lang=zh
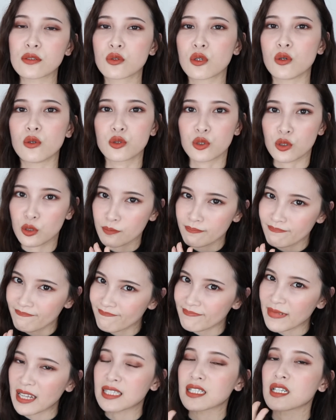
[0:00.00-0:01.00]
所以我就
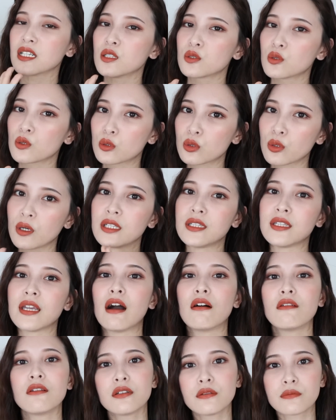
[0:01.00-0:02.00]
把这个合作退
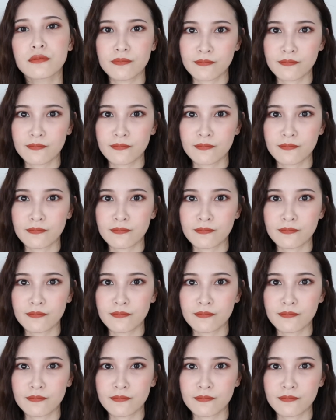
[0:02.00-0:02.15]
掉了。